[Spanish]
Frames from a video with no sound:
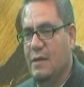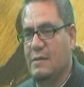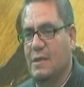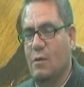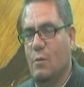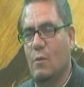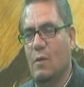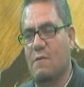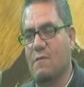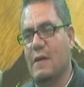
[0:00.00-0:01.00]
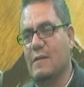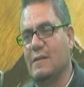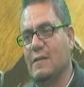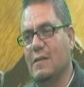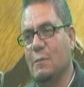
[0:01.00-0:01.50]
este, cómo la fe
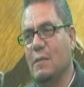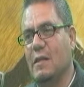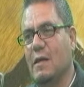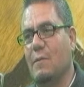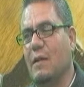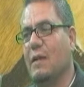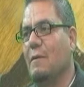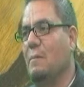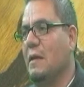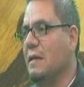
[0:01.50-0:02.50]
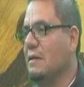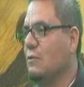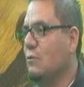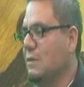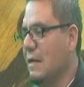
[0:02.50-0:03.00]
antes se transmitía a manera de
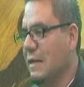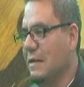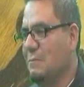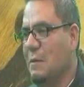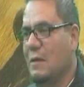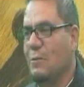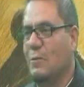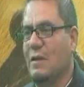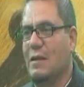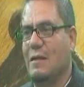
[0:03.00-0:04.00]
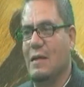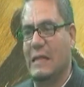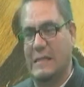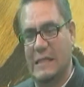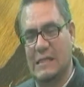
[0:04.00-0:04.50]
pellizcos y el respeto, ¿verdad?
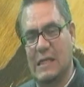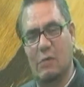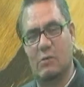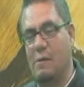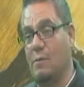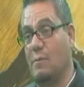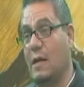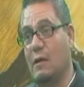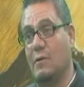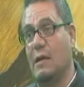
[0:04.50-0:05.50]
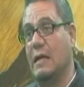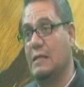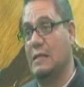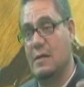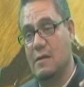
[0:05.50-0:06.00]
Hacías algo, estabas brincando en la
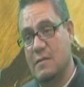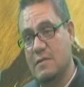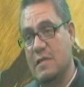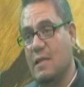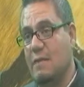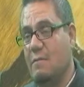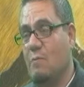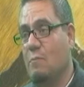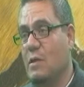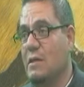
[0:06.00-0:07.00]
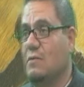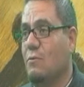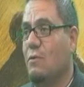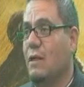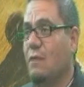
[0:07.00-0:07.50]
iglesia y ahí te va un
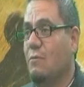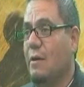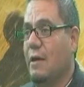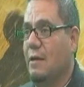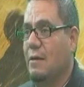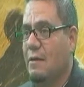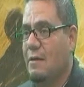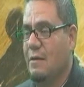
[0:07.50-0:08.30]
pellizcón de la abuela.